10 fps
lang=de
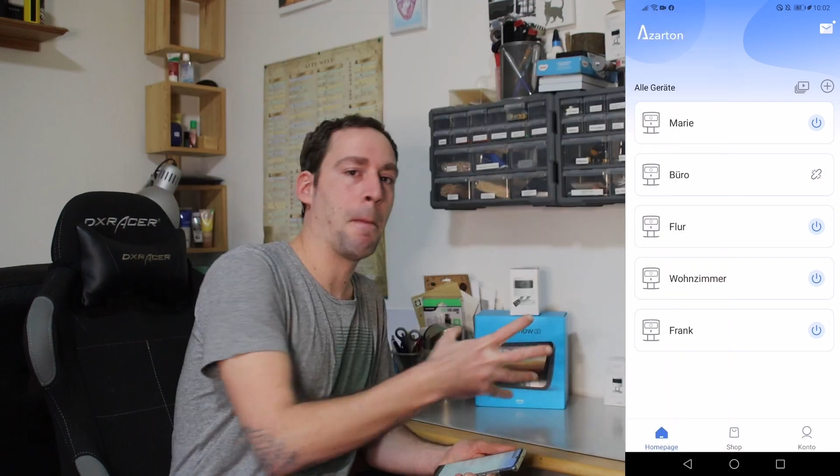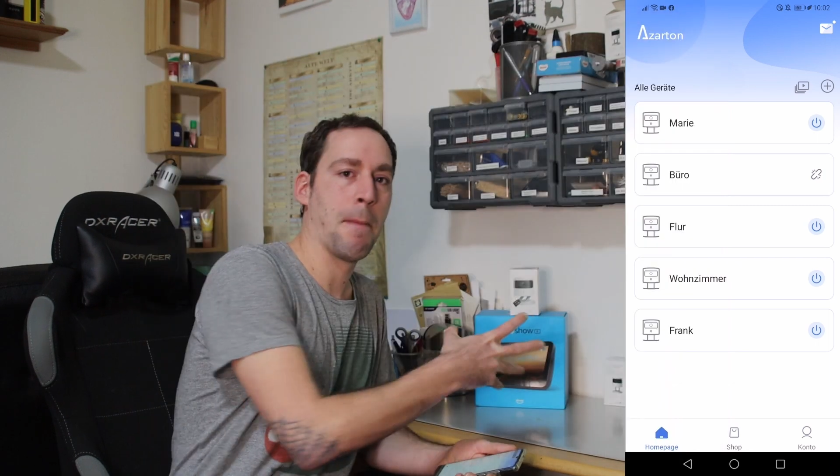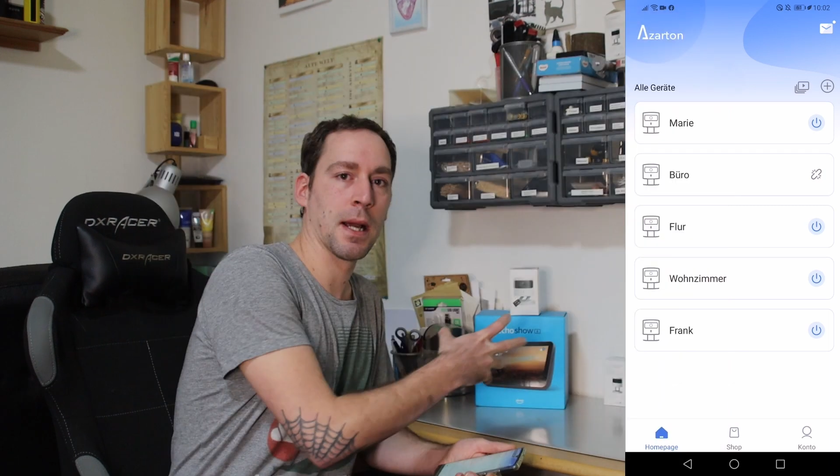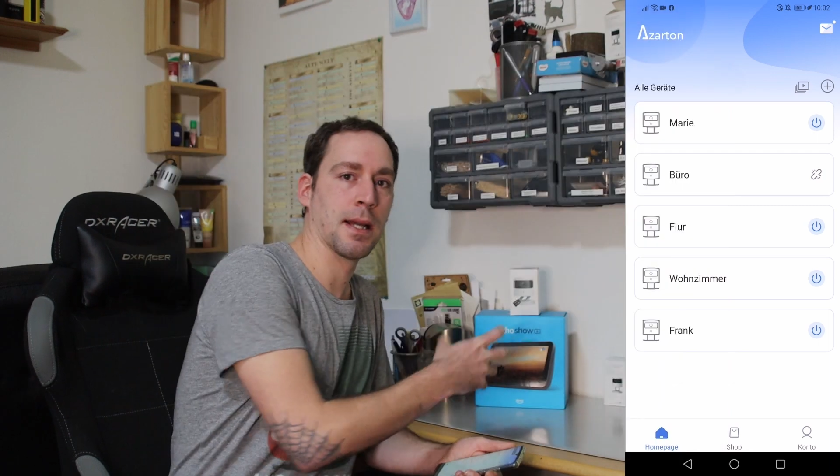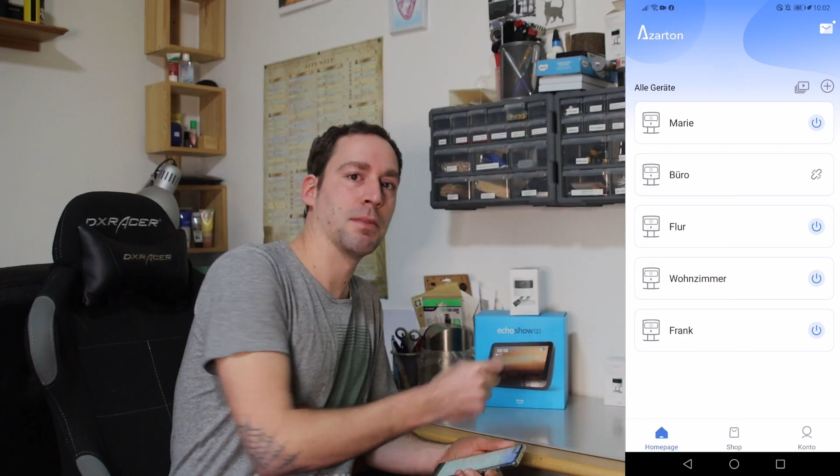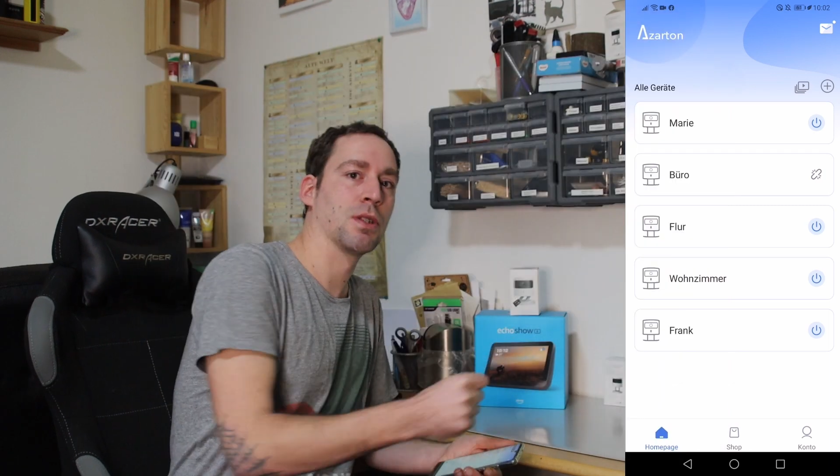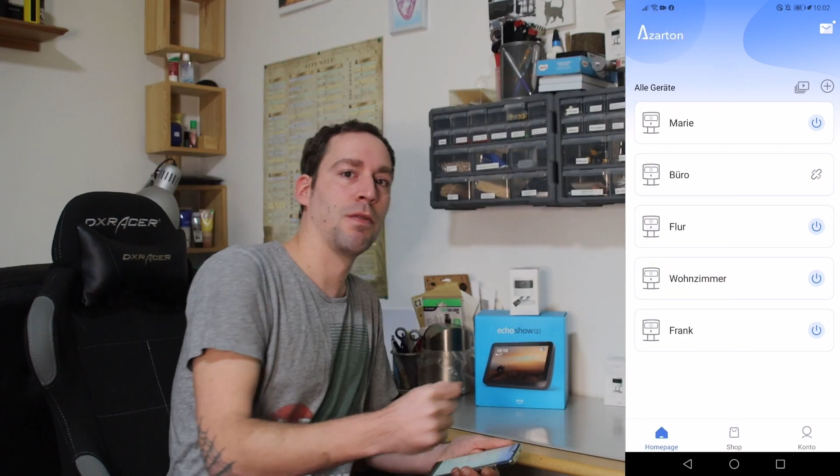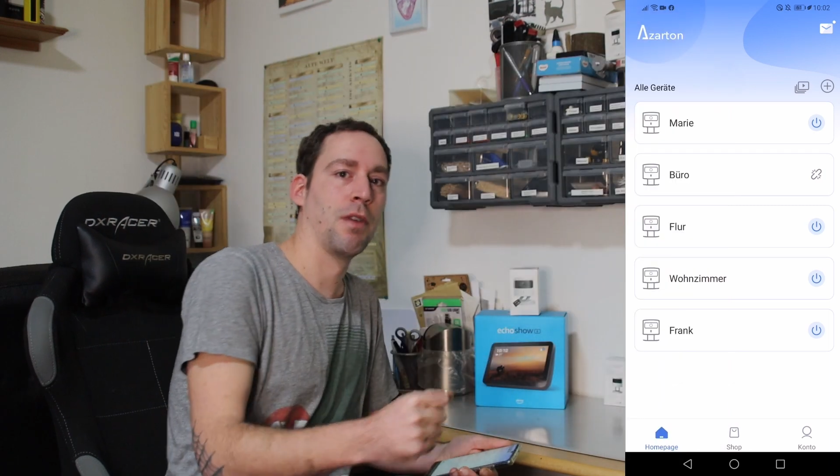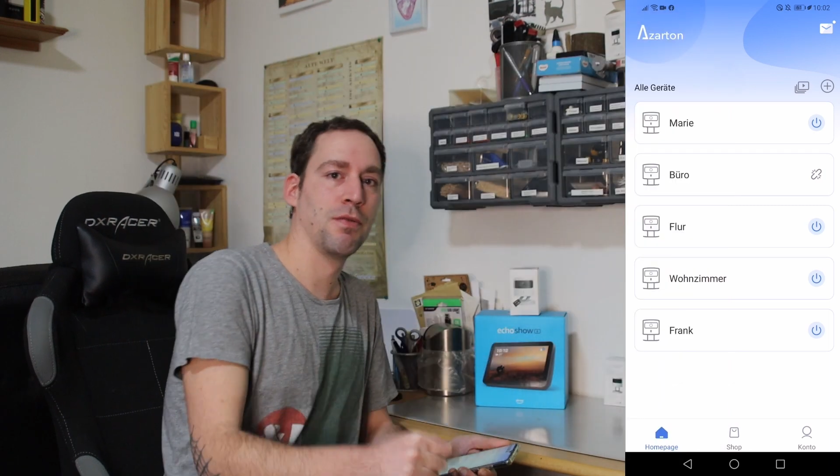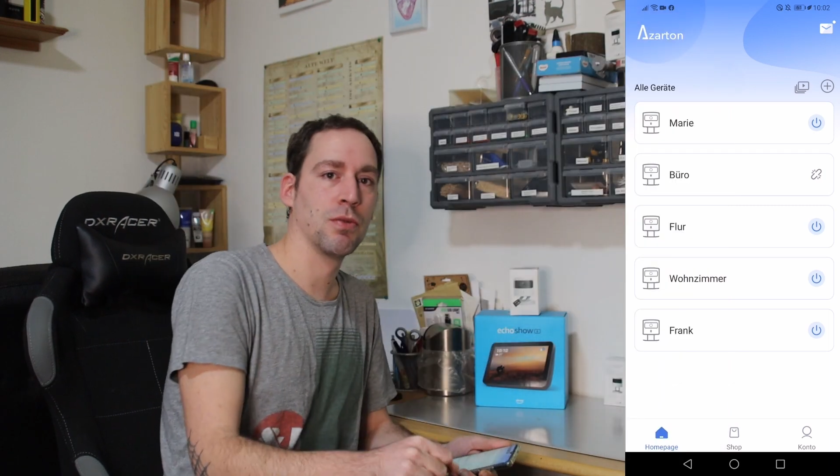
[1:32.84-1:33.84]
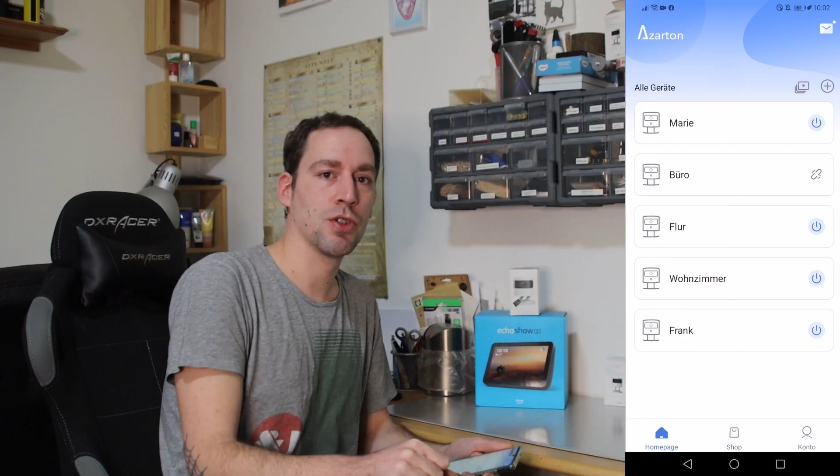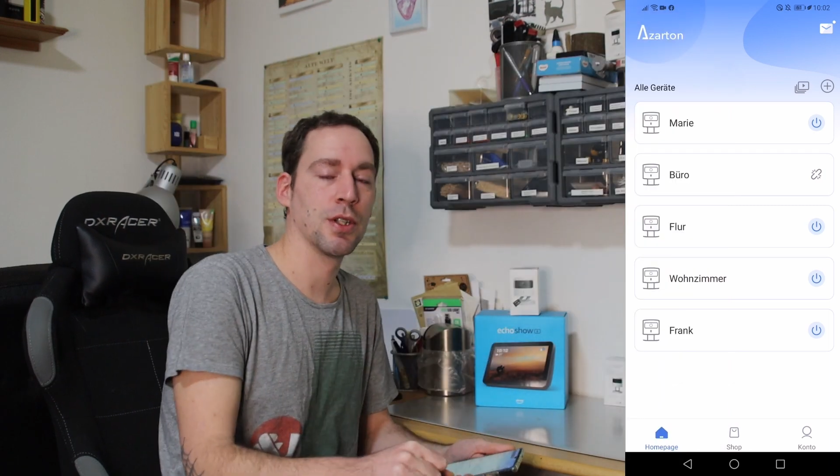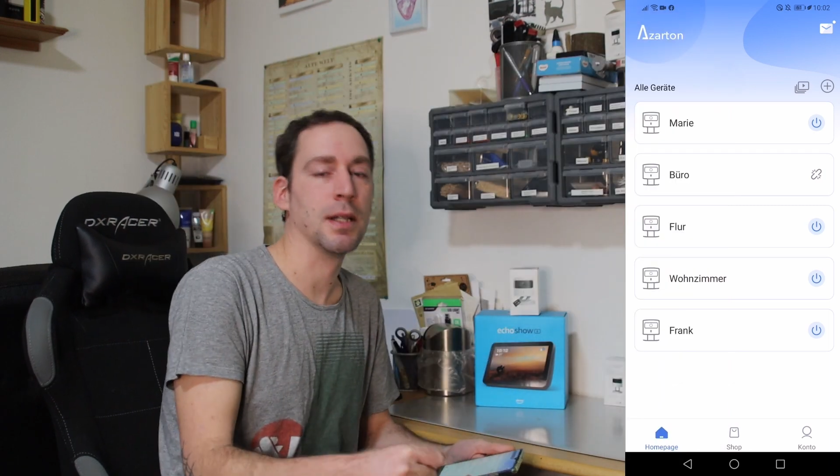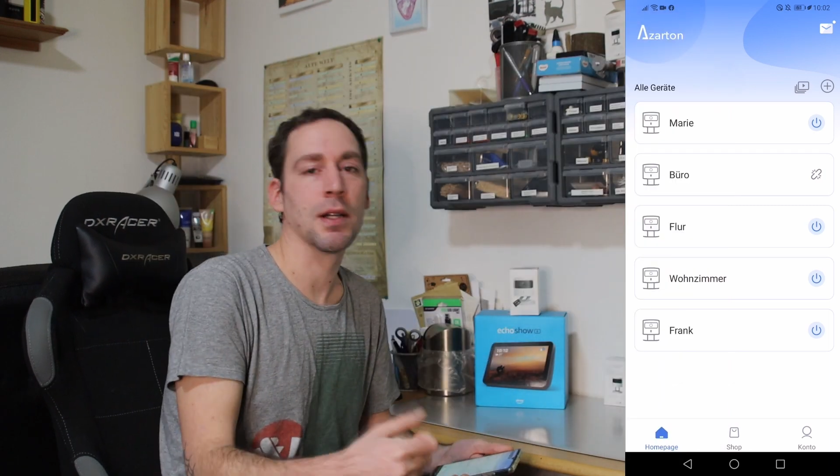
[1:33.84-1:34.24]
ein paar Camps zur Verfügung stellen,